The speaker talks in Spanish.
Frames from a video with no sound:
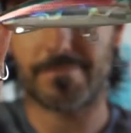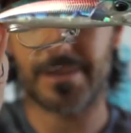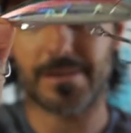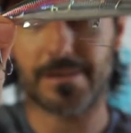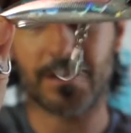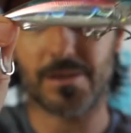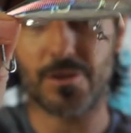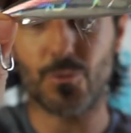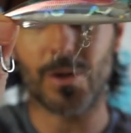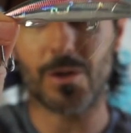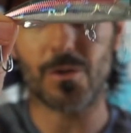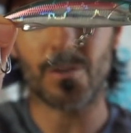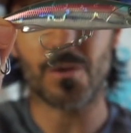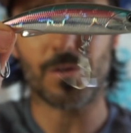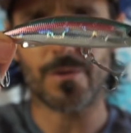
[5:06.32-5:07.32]
este
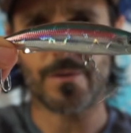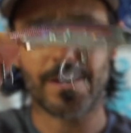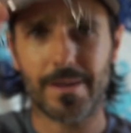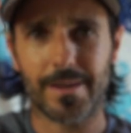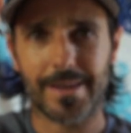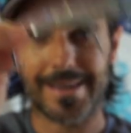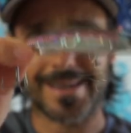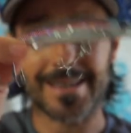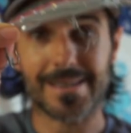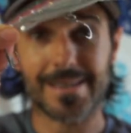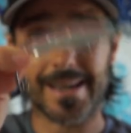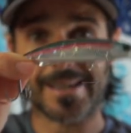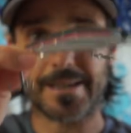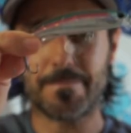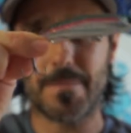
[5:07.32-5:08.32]
señuelo es
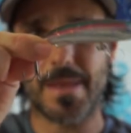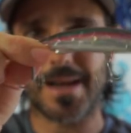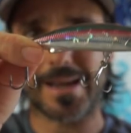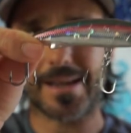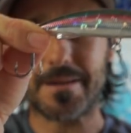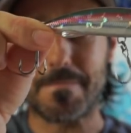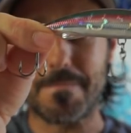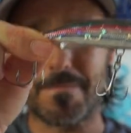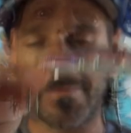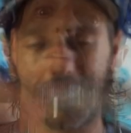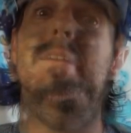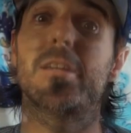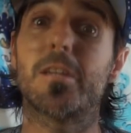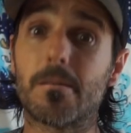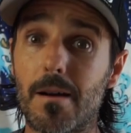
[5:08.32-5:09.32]
la creme de la creme.
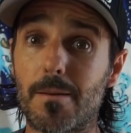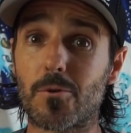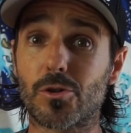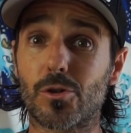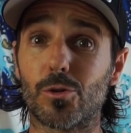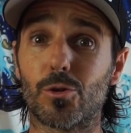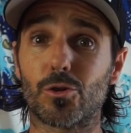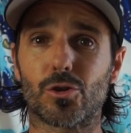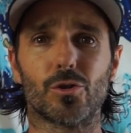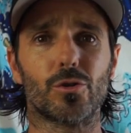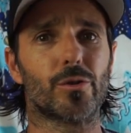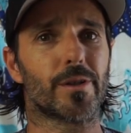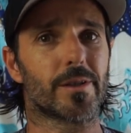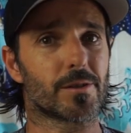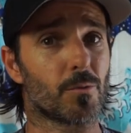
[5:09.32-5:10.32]
Y vamos con los
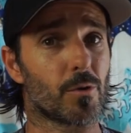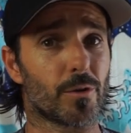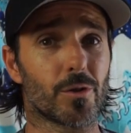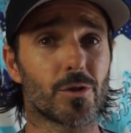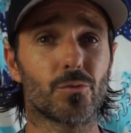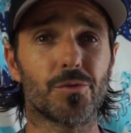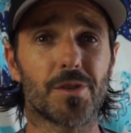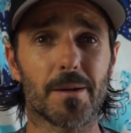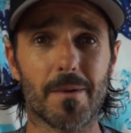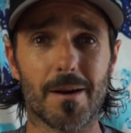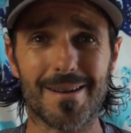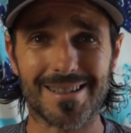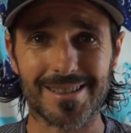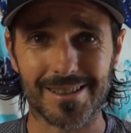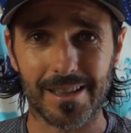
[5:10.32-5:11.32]
colores. Bueno, es un tema
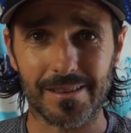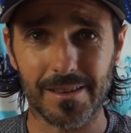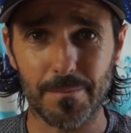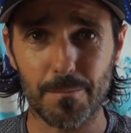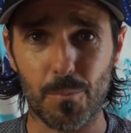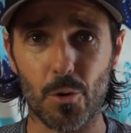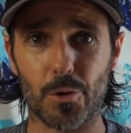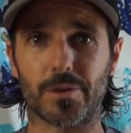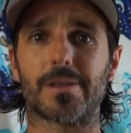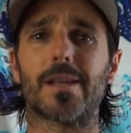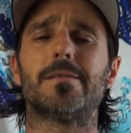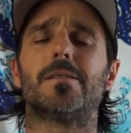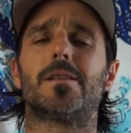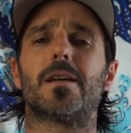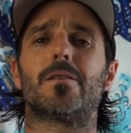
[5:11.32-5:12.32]
bastante
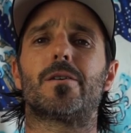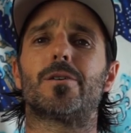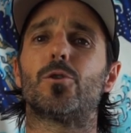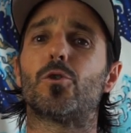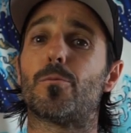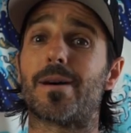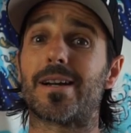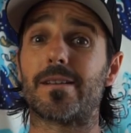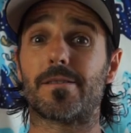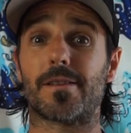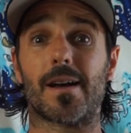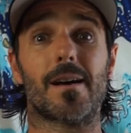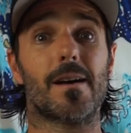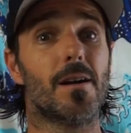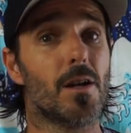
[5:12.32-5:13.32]
importante, aunque no lo
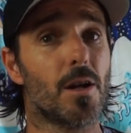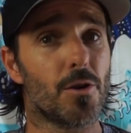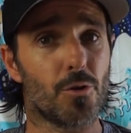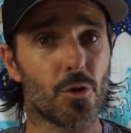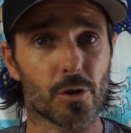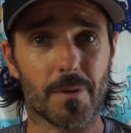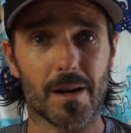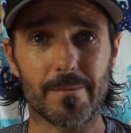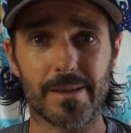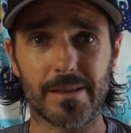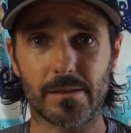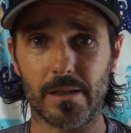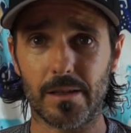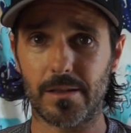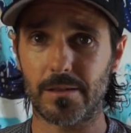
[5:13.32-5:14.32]
parezca.
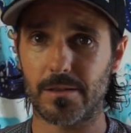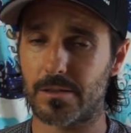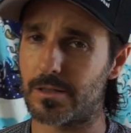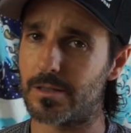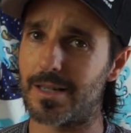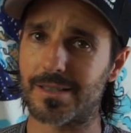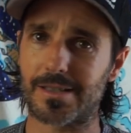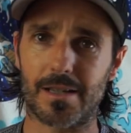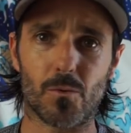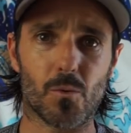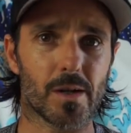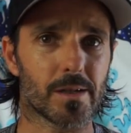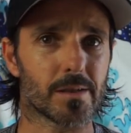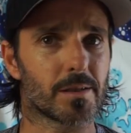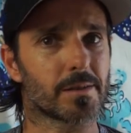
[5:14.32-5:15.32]
Normalmente, si las
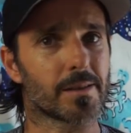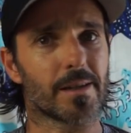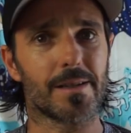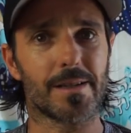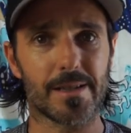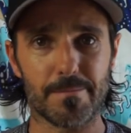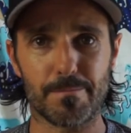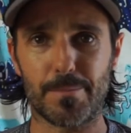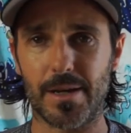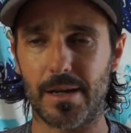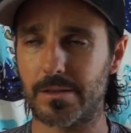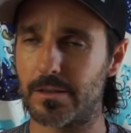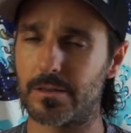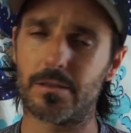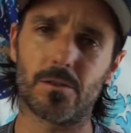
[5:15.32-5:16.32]
aguas están
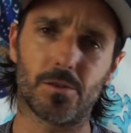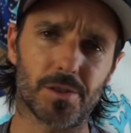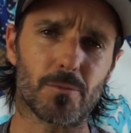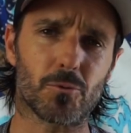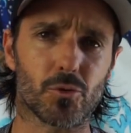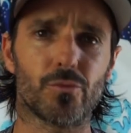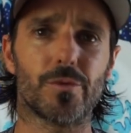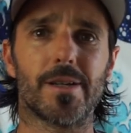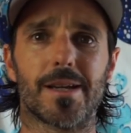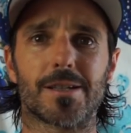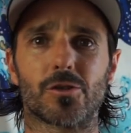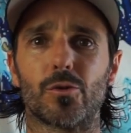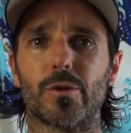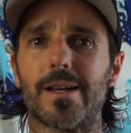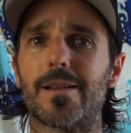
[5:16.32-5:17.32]
limpias y encontramos un día
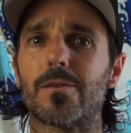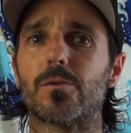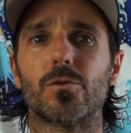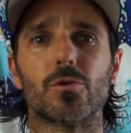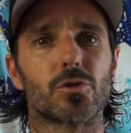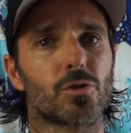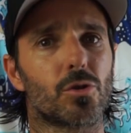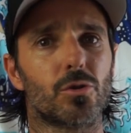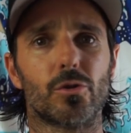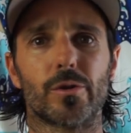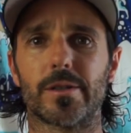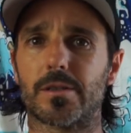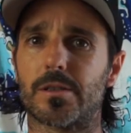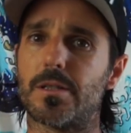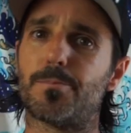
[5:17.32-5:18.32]
soleado, los
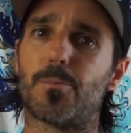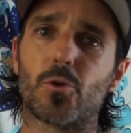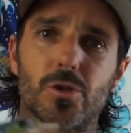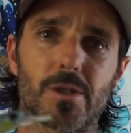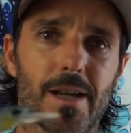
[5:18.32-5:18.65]
colores tipo